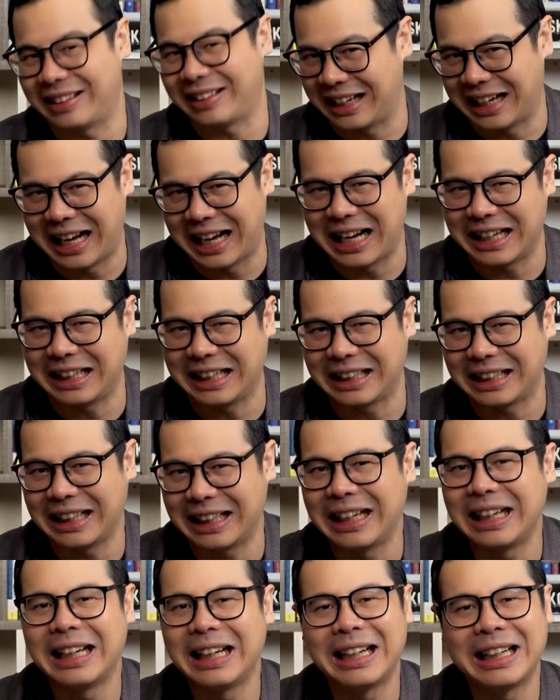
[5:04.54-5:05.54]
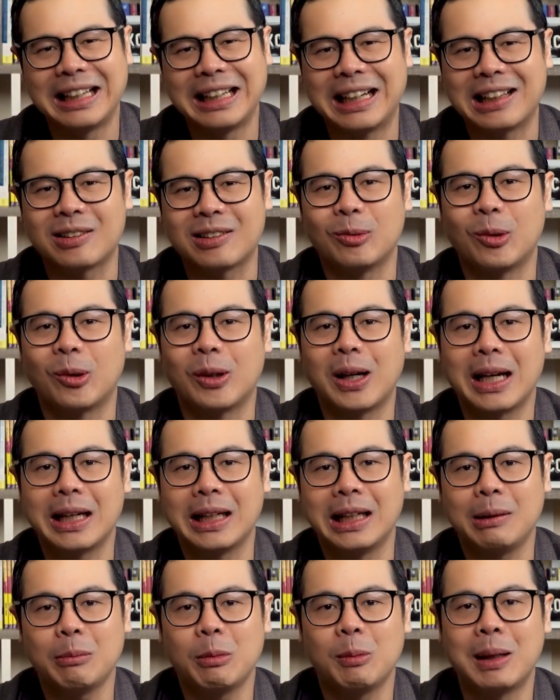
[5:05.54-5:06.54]
masih ada langit. Dan semoga
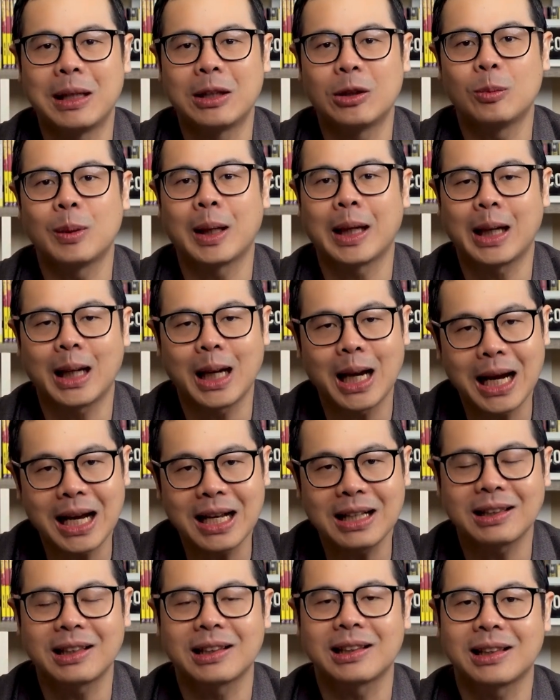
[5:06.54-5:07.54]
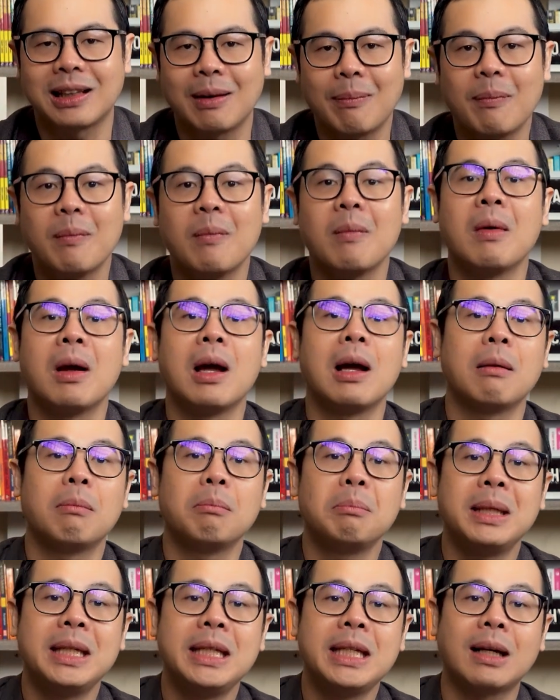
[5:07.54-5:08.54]
ini membantu mereka tetap
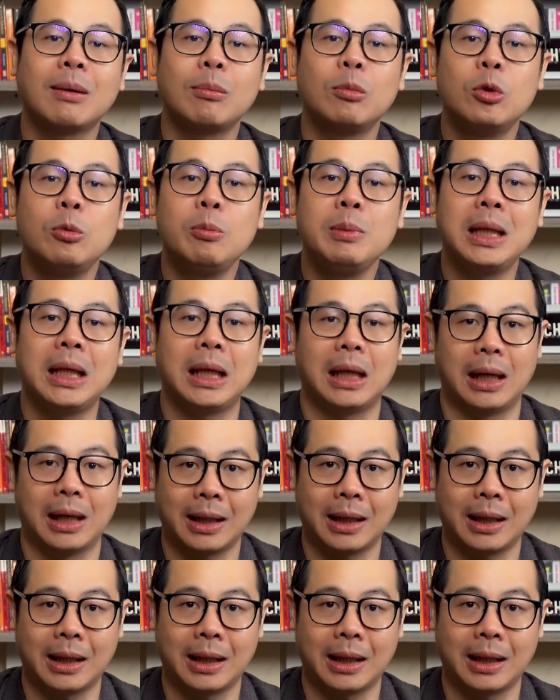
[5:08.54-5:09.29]
mijak bumi,